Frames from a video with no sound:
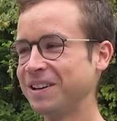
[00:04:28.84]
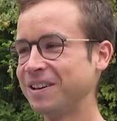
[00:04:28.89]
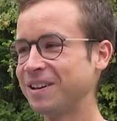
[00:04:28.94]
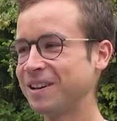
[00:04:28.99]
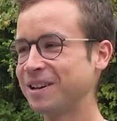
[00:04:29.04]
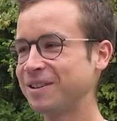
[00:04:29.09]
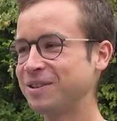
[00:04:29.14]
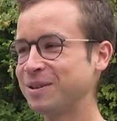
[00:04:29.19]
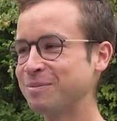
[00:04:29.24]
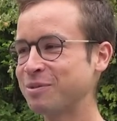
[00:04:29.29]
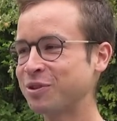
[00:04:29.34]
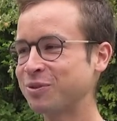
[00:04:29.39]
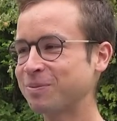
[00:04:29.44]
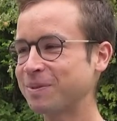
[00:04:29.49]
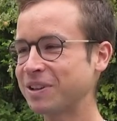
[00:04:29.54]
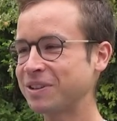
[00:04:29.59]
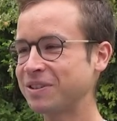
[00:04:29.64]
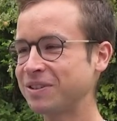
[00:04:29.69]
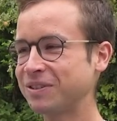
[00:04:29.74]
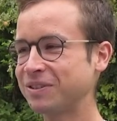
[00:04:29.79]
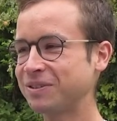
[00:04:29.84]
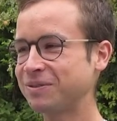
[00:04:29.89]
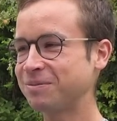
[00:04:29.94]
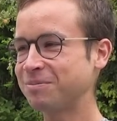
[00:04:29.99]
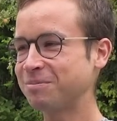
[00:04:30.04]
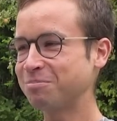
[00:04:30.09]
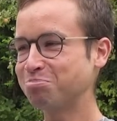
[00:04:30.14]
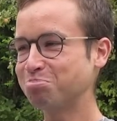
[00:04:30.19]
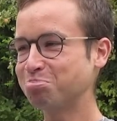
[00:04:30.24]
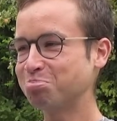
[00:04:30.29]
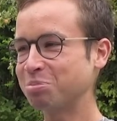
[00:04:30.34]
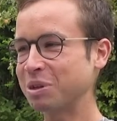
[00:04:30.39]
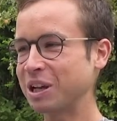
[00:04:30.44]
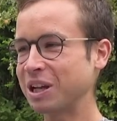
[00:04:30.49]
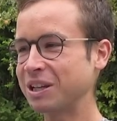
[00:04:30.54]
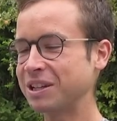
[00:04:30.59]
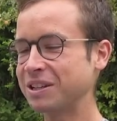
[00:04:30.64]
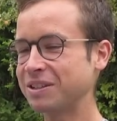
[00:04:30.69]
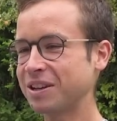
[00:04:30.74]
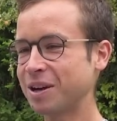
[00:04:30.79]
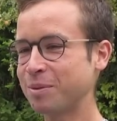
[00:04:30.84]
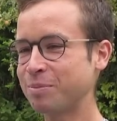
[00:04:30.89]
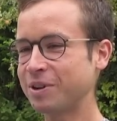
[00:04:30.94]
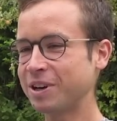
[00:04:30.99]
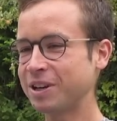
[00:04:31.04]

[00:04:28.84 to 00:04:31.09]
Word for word: äh, dementsprechend, ich habe